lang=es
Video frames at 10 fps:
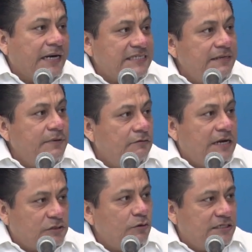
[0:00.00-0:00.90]
recibido
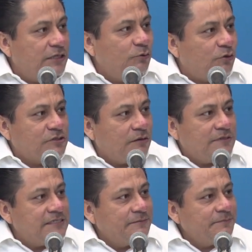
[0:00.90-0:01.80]
la solicitud, José Luis.